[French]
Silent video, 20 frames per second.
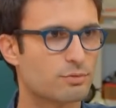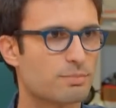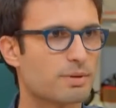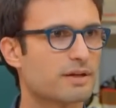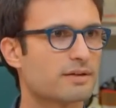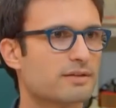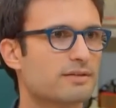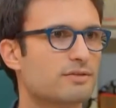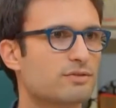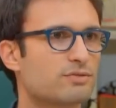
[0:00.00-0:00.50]

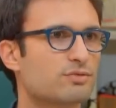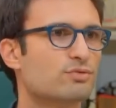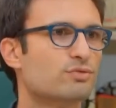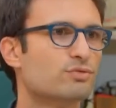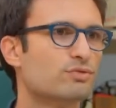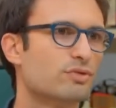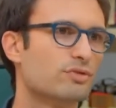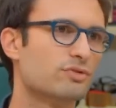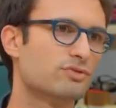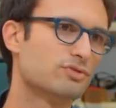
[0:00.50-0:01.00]

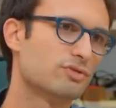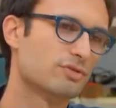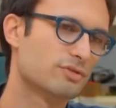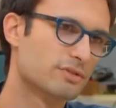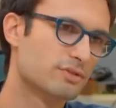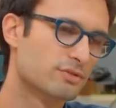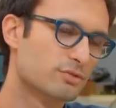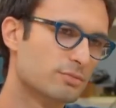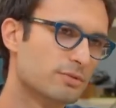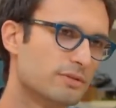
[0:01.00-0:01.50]
perquisitions dans,
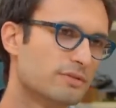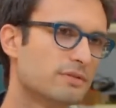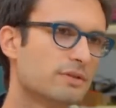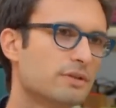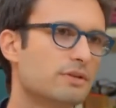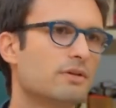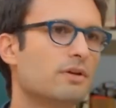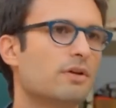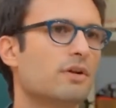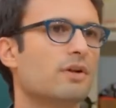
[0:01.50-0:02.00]
des
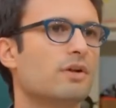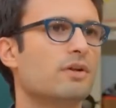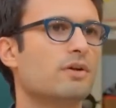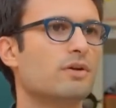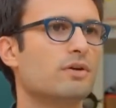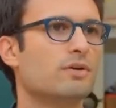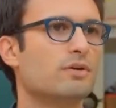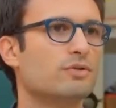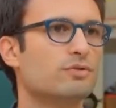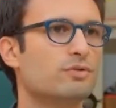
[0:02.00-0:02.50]
domiciles
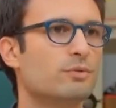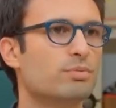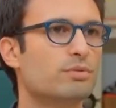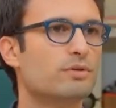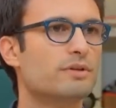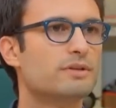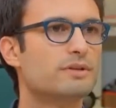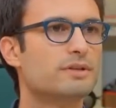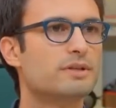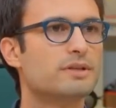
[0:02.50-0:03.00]
de
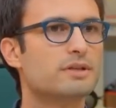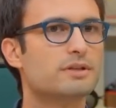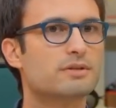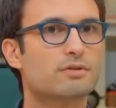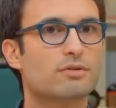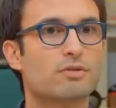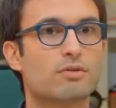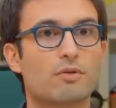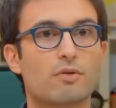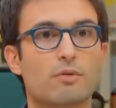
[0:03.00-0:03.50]

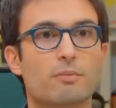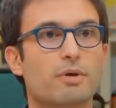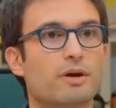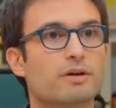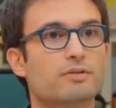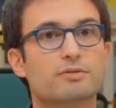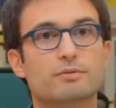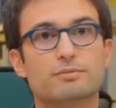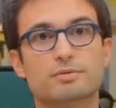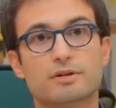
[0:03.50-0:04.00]
politiques. Par
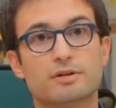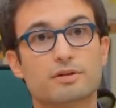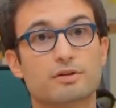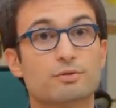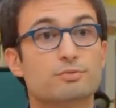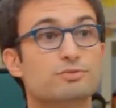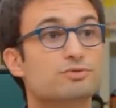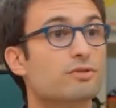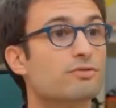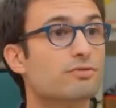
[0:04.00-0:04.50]
exemple, quelqu'un
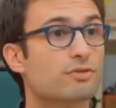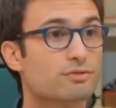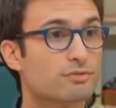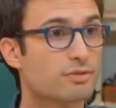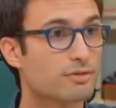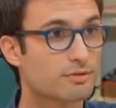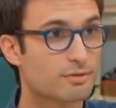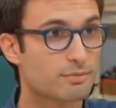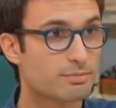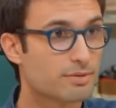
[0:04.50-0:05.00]
comme
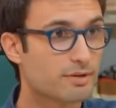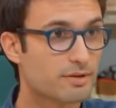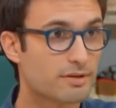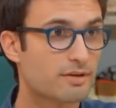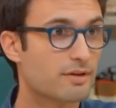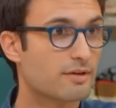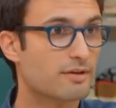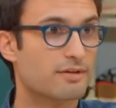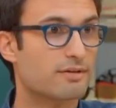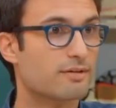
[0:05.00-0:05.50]
Jean-François Copé
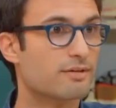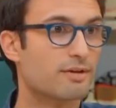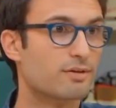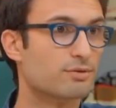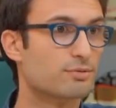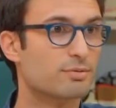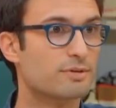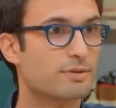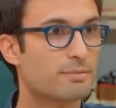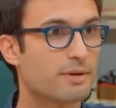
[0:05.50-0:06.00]
a
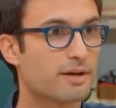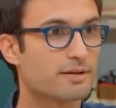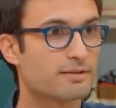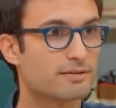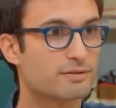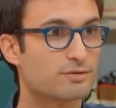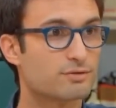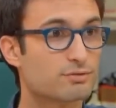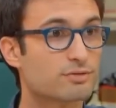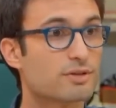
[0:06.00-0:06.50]
subi des
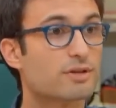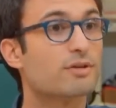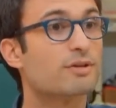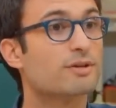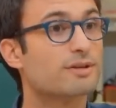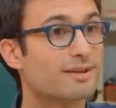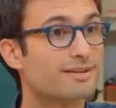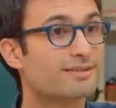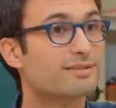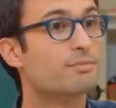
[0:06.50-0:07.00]
perquisitions. D'ailleurs,
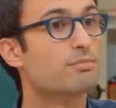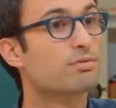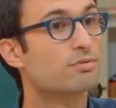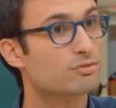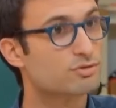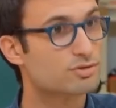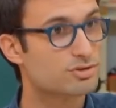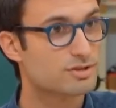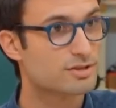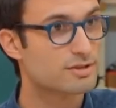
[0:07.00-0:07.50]
il a été
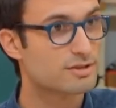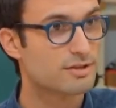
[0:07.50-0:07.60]
blanchi.